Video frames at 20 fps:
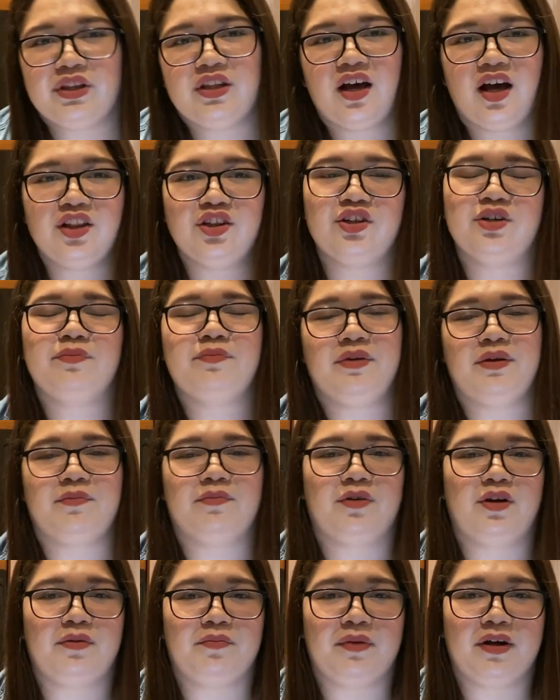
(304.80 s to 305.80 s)
with other
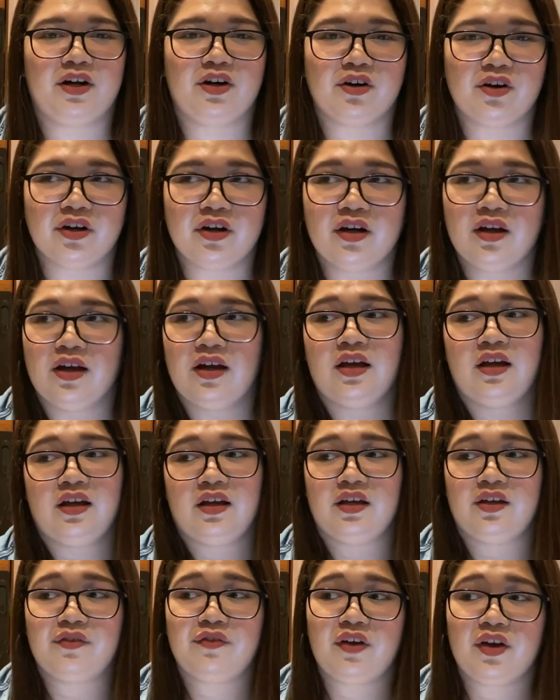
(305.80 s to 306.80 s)
people. Pero,
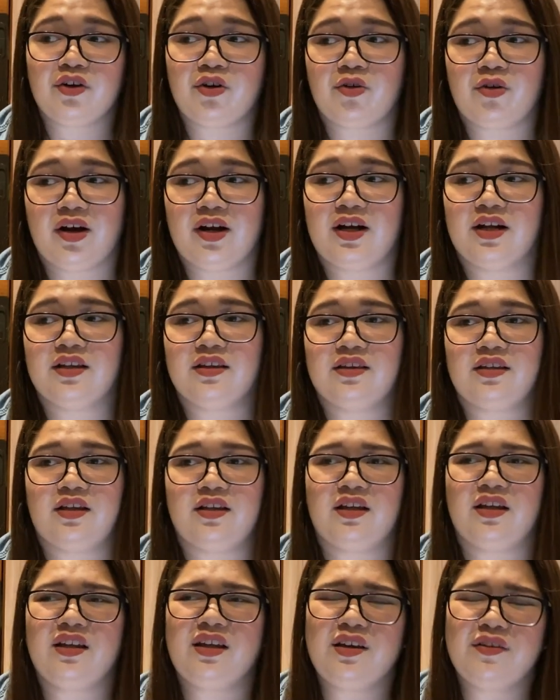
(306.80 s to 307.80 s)
ko yung
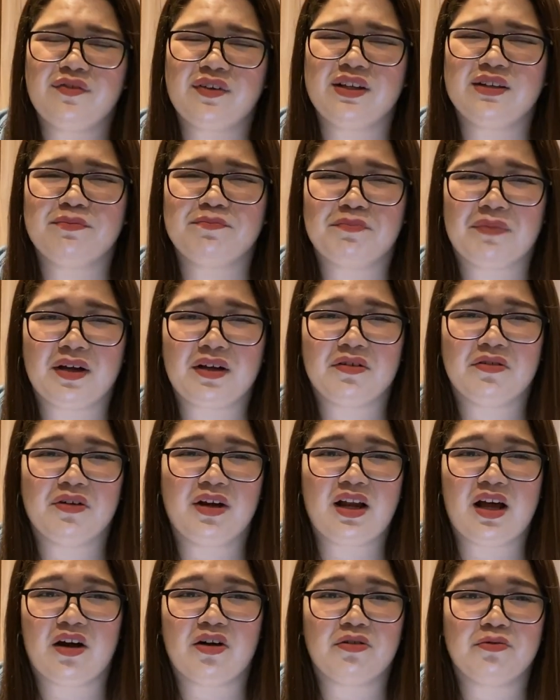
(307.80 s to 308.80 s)
quarantine. And even pag
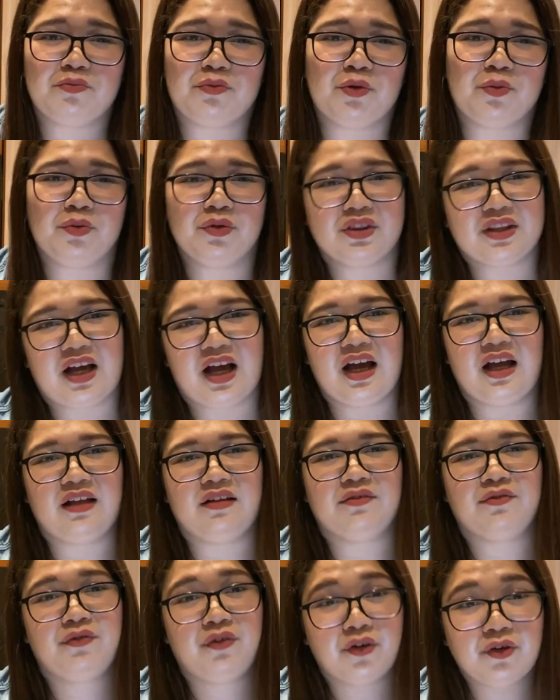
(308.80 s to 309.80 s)
wala akong pupuntahan,
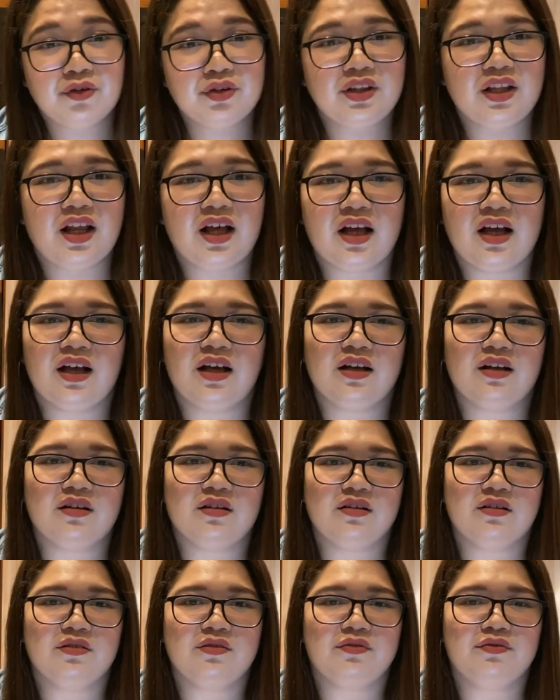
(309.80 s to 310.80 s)
phone lang,
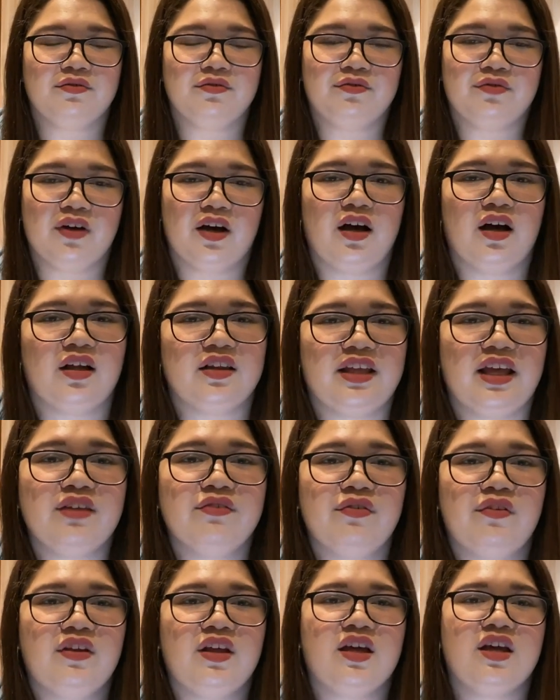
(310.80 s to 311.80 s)
uh,
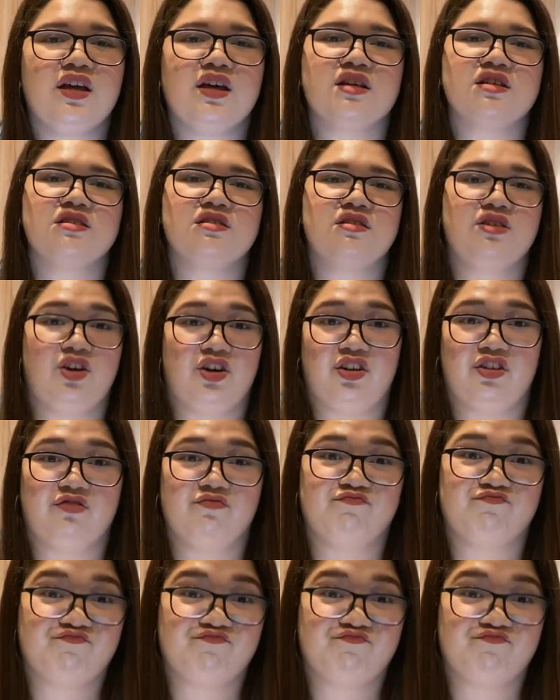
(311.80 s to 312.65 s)
Netflix, yun.